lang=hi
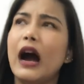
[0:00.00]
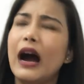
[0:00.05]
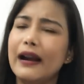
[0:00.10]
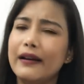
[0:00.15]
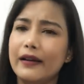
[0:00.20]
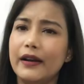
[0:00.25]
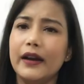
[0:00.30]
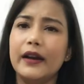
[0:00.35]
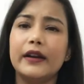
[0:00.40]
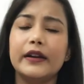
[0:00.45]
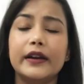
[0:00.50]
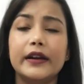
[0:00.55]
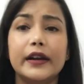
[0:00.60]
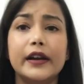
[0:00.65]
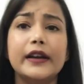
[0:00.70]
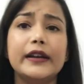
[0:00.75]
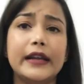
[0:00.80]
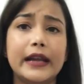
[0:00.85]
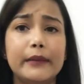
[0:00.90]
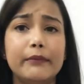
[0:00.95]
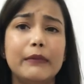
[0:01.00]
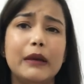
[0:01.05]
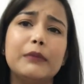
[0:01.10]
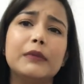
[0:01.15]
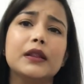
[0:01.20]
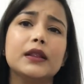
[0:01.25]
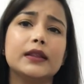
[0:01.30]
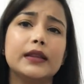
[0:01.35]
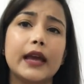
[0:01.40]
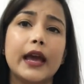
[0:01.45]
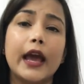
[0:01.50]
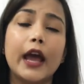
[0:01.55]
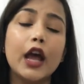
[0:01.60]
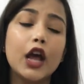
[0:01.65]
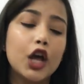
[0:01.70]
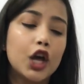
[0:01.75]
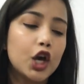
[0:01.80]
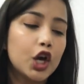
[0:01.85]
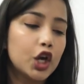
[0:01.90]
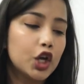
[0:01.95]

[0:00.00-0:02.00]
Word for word: हंड्रेड हंड्रेड एंड टेन में मिलते हैं